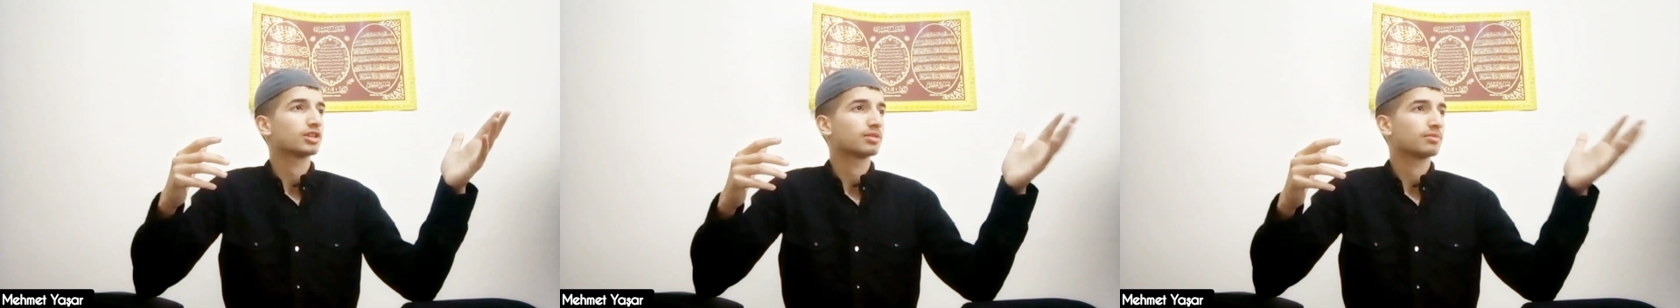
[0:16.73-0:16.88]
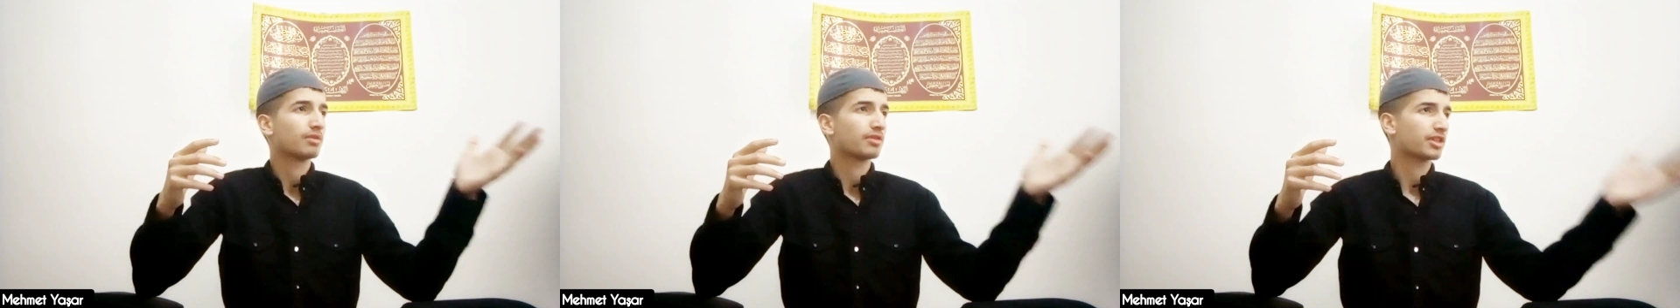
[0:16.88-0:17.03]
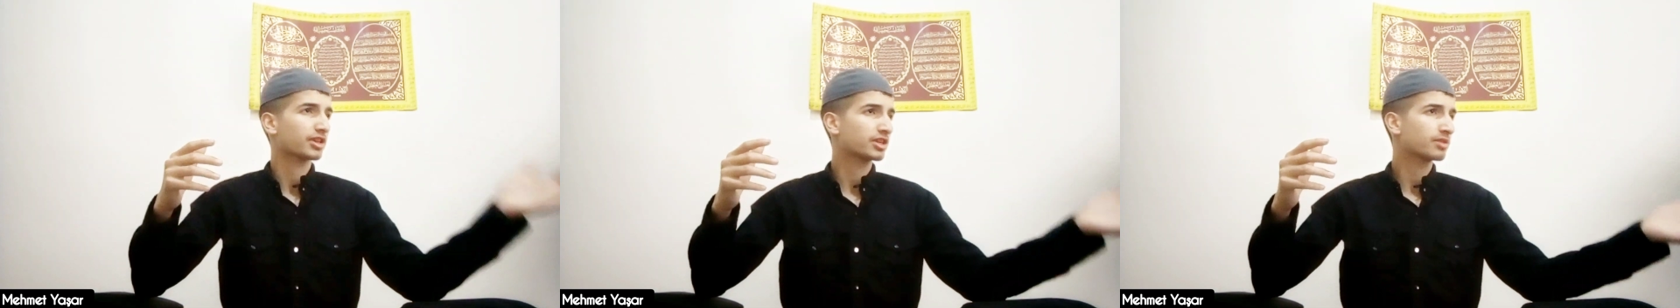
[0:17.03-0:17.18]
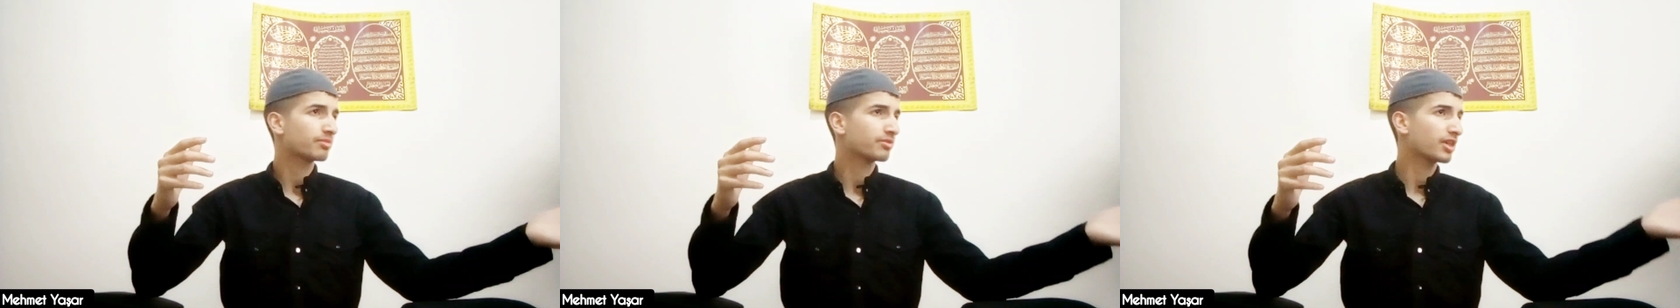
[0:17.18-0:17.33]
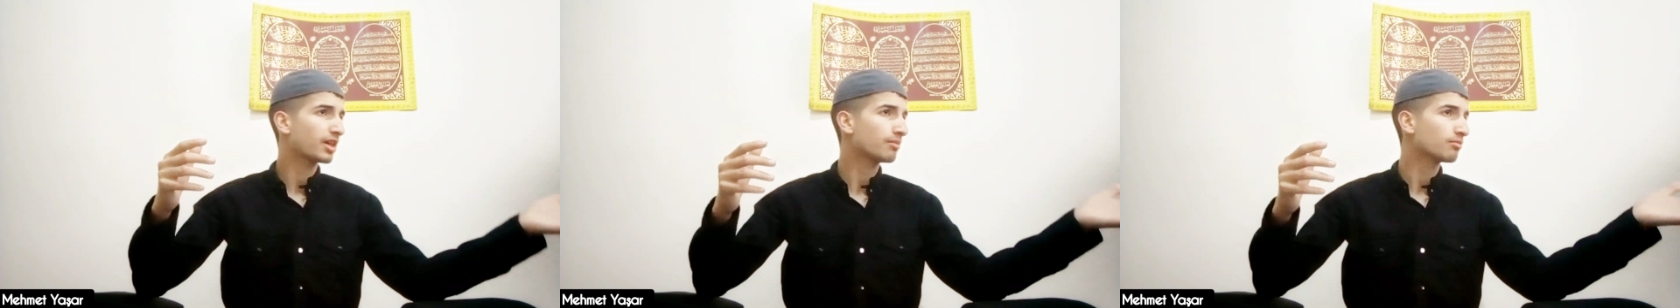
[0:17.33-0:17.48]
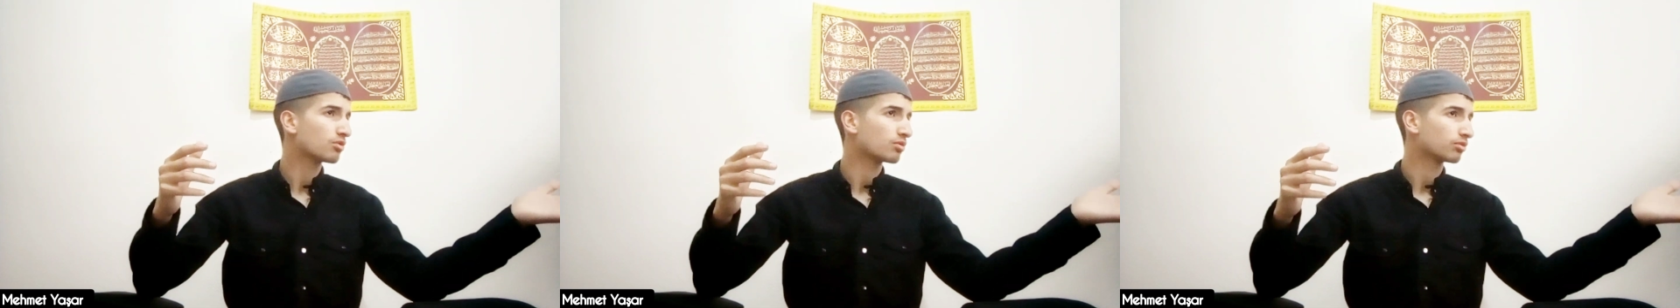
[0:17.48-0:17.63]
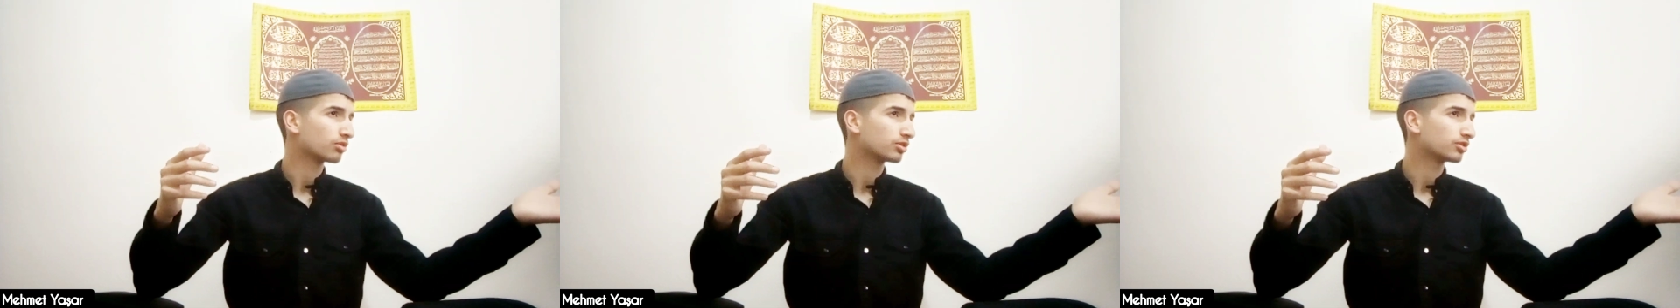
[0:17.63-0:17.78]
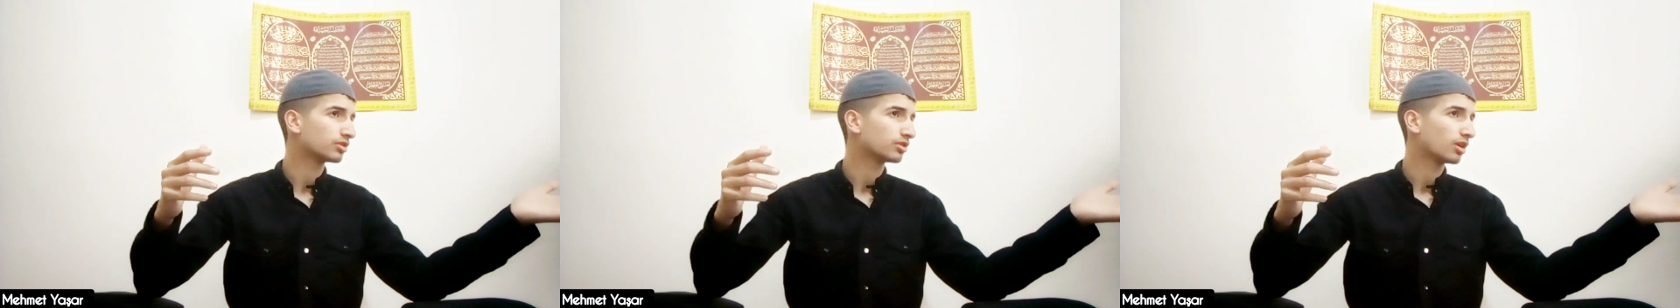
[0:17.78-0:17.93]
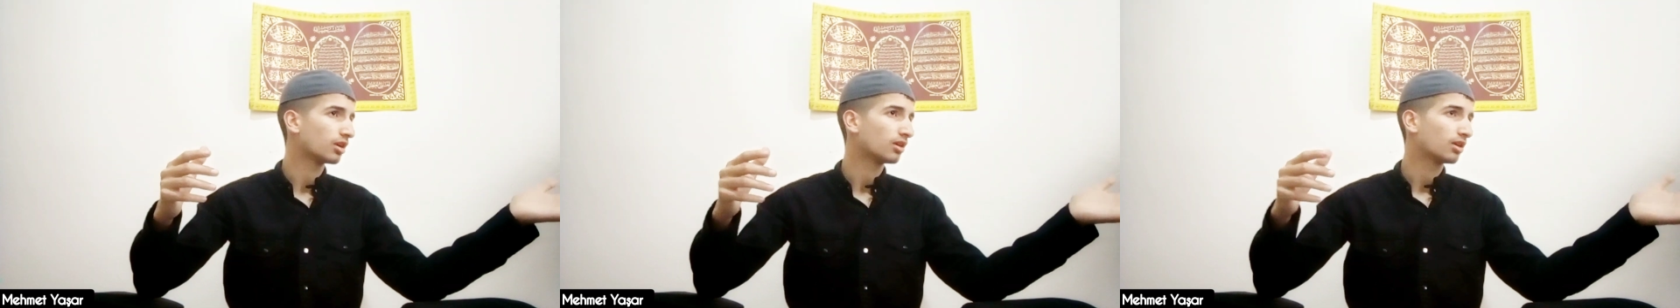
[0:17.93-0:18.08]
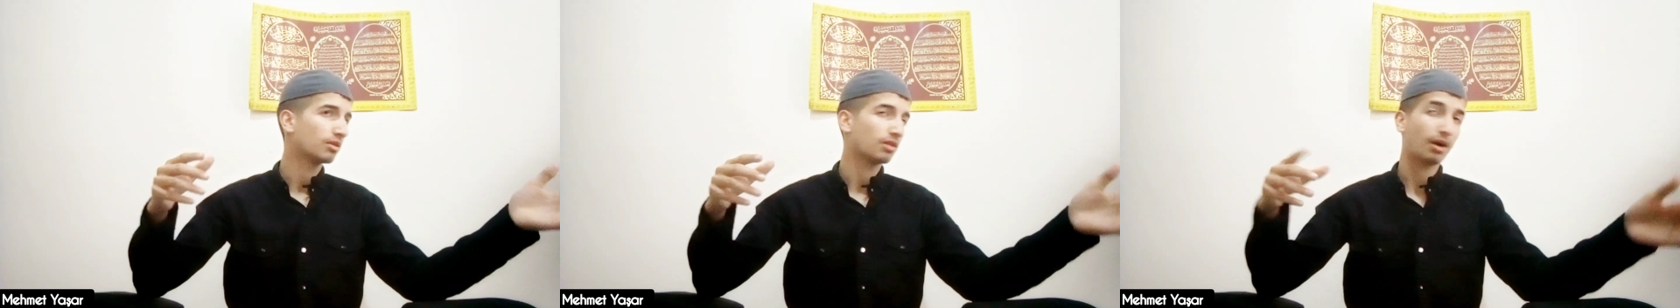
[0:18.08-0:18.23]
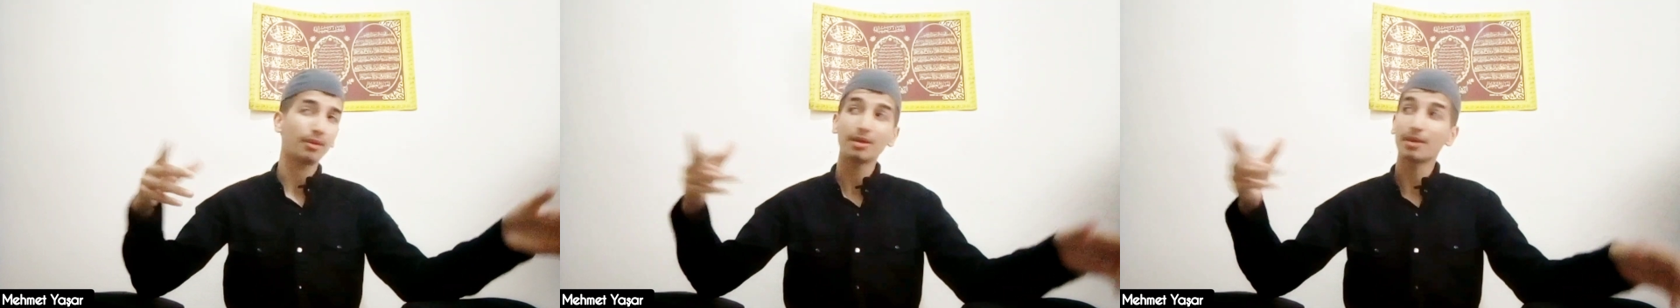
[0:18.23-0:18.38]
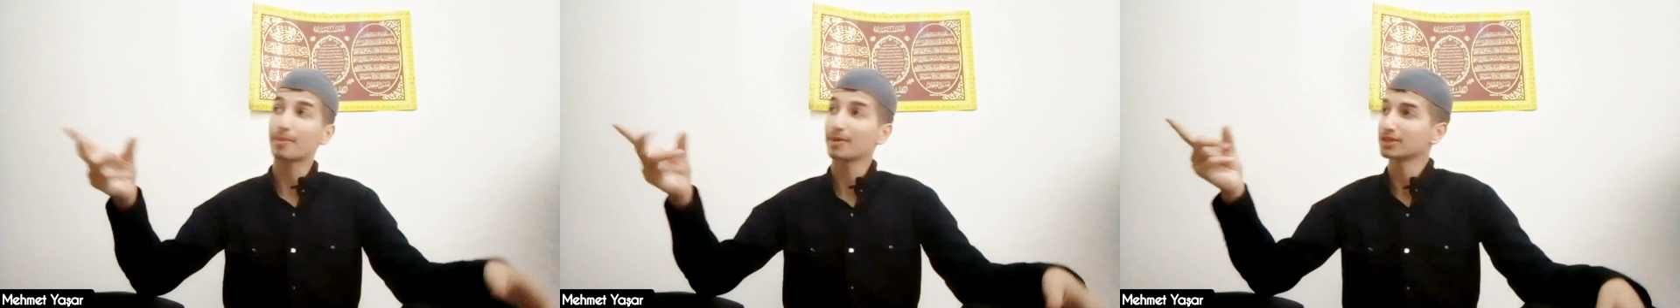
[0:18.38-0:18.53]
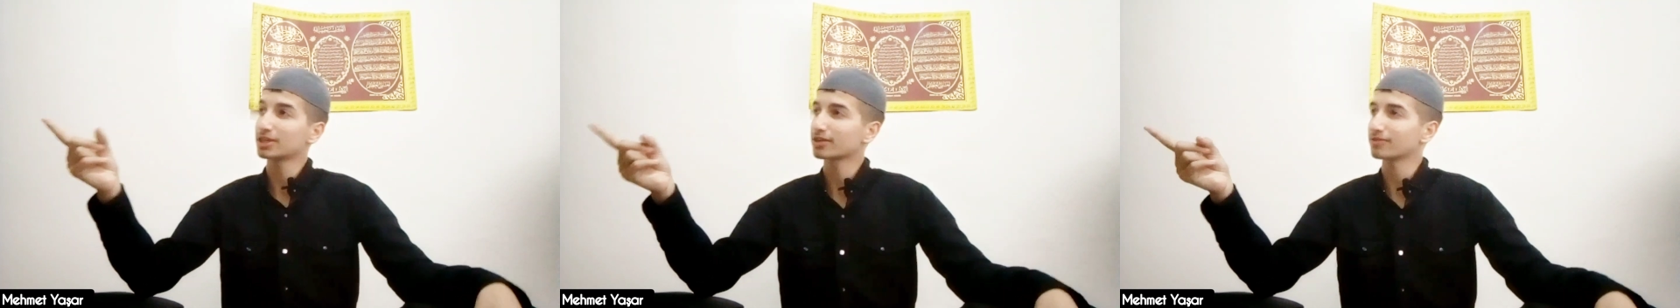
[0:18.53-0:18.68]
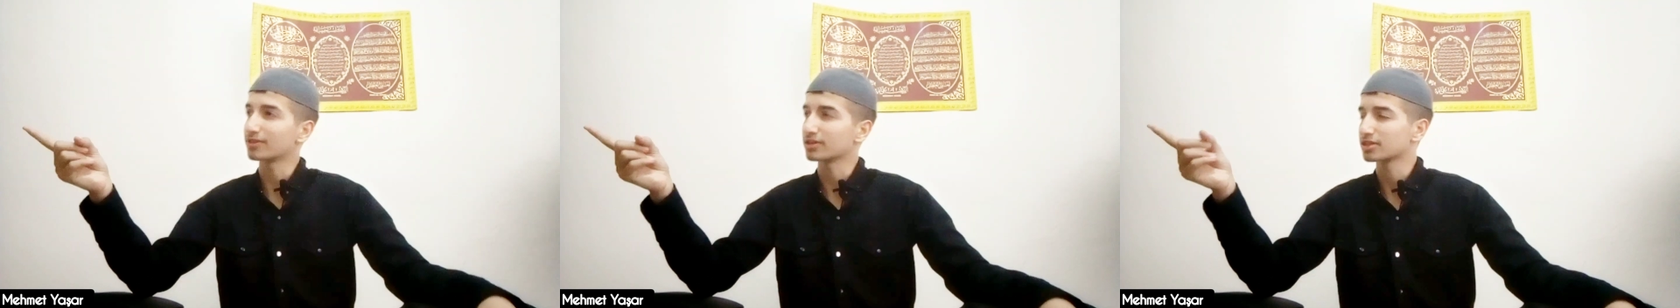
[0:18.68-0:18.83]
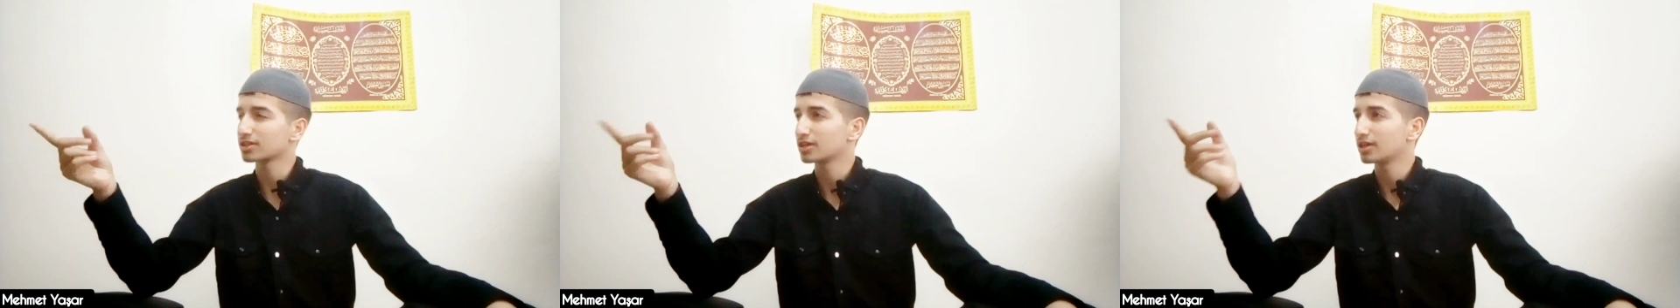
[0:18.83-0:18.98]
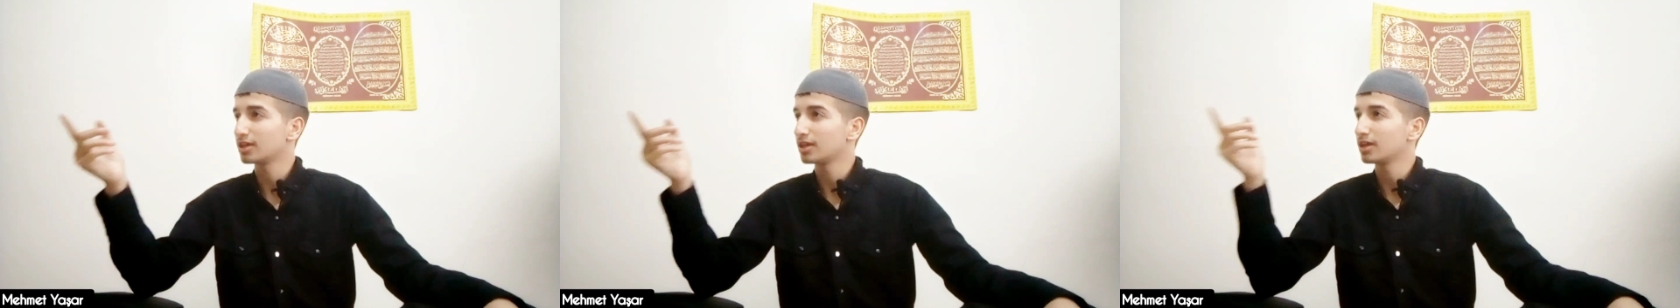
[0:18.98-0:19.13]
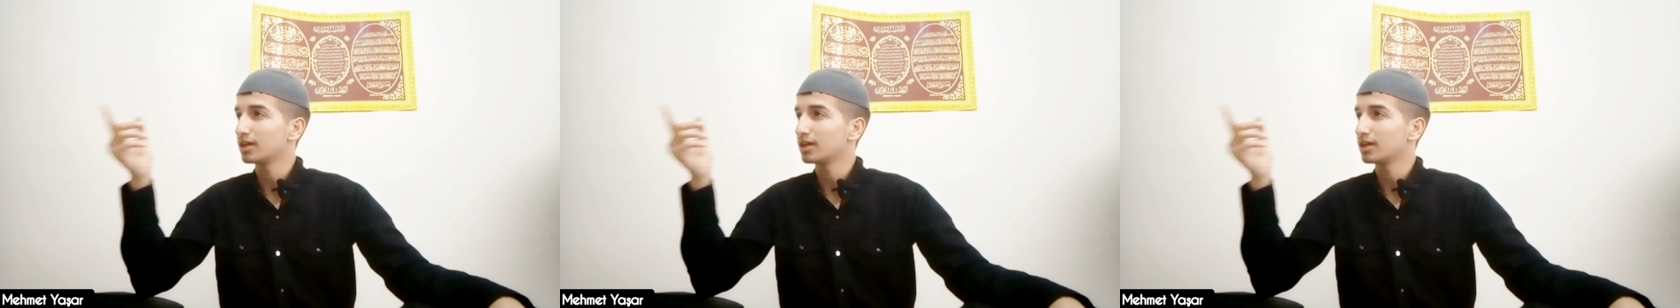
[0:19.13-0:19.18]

Mesela kimse yapmıyor mu? Ama yapanlar var.